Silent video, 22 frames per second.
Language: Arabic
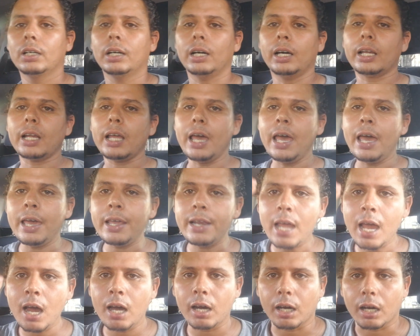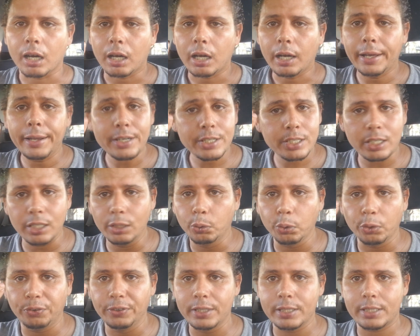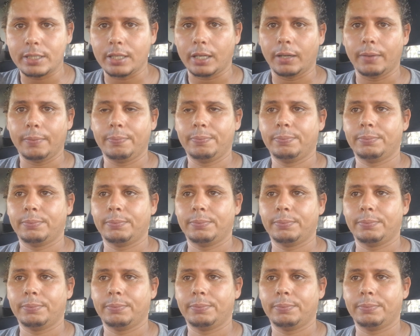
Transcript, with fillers: راه انا علاش كندوي في النساء